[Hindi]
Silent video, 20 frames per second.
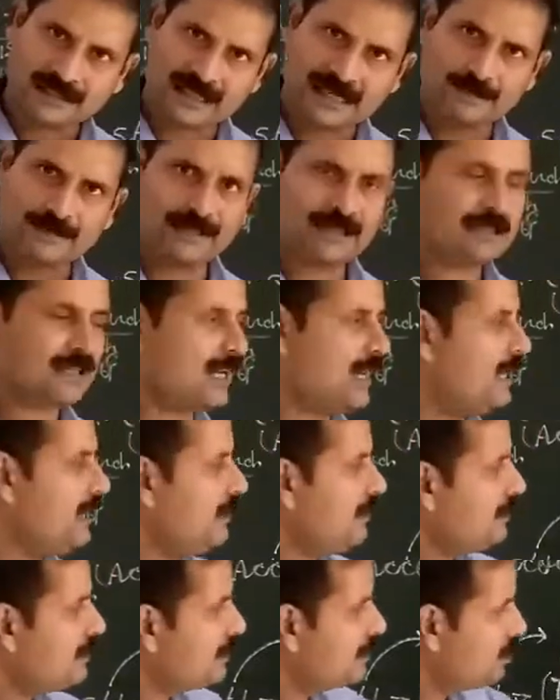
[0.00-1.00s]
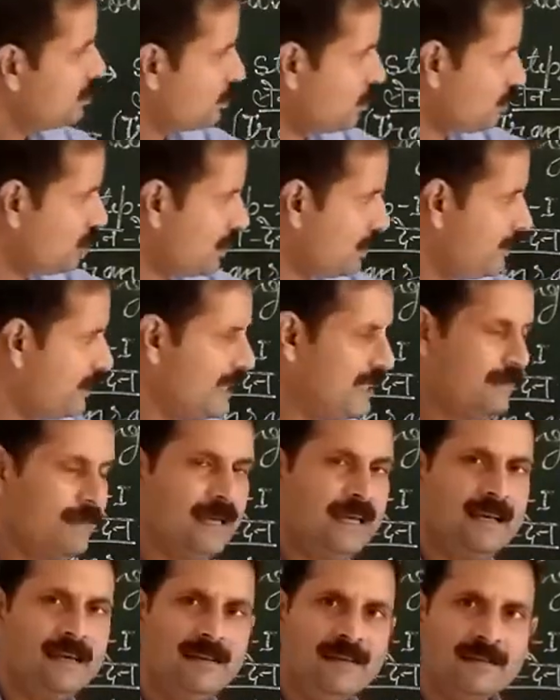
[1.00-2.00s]
क्रय विक्रय रोकड़ बही
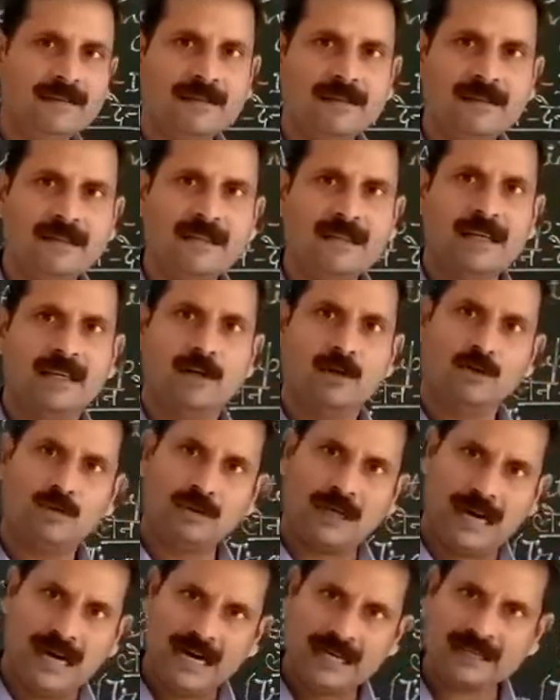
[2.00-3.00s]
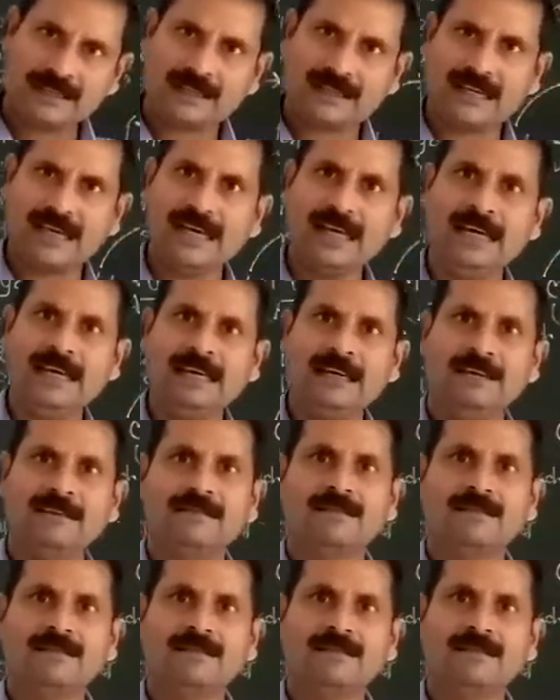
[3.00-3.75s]
में उधार क्रय